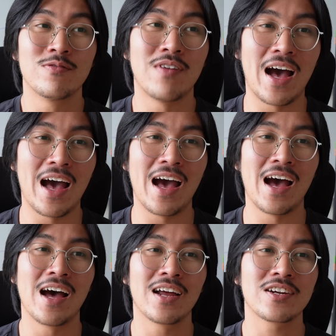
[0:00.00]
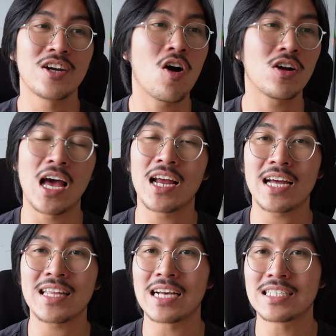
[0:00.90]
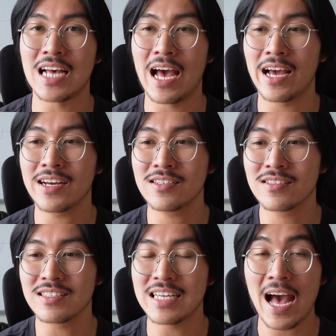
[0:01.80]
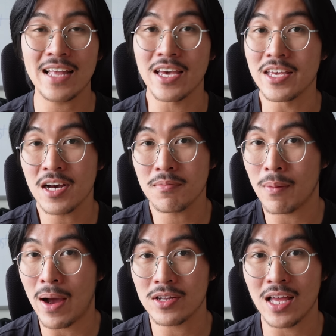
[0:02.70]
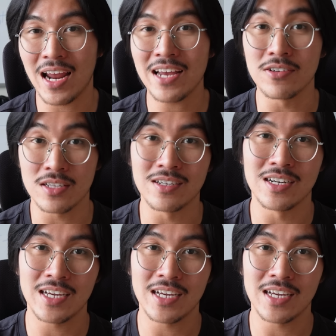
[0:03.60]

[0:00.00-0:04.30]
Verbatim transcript: và đó có thể là cái tài sản giá trị nhất mà bạn có thể lấy được từ người